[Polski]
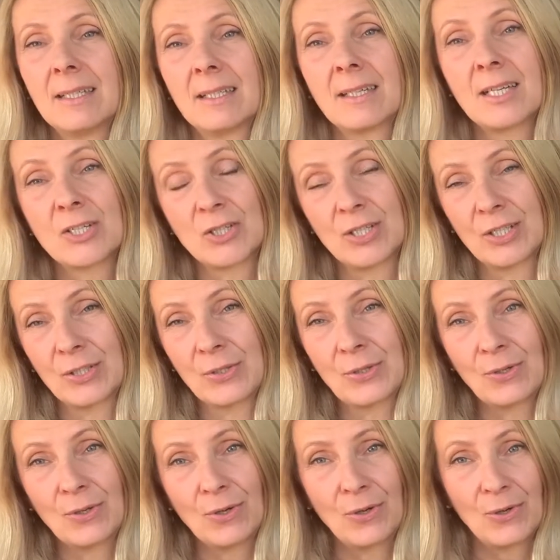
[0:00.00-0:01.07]

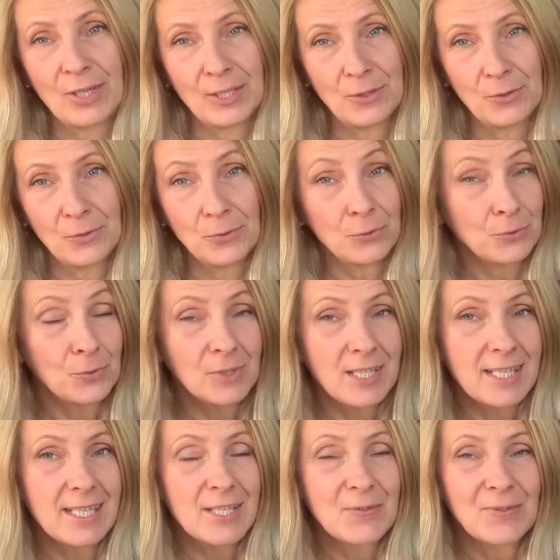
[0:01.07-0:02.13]
każdego olejku, który
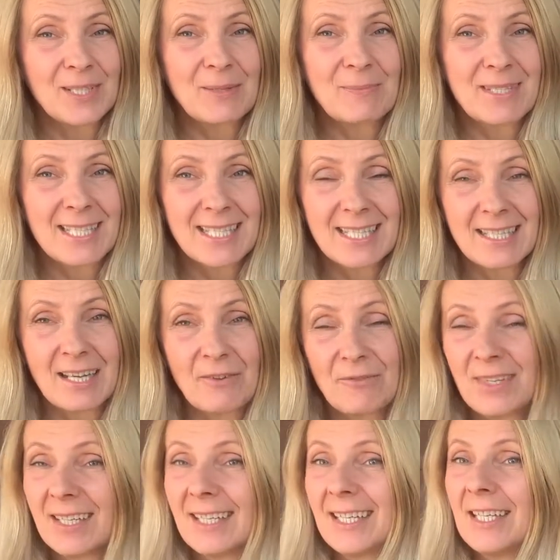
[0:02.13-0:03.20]
jest w tym
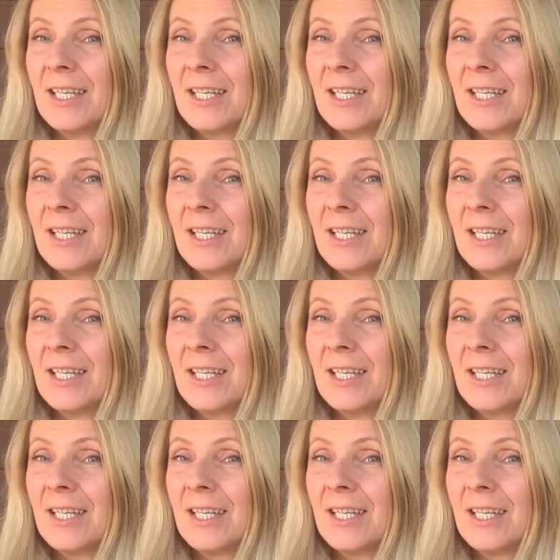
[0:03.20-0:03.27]
zestawie,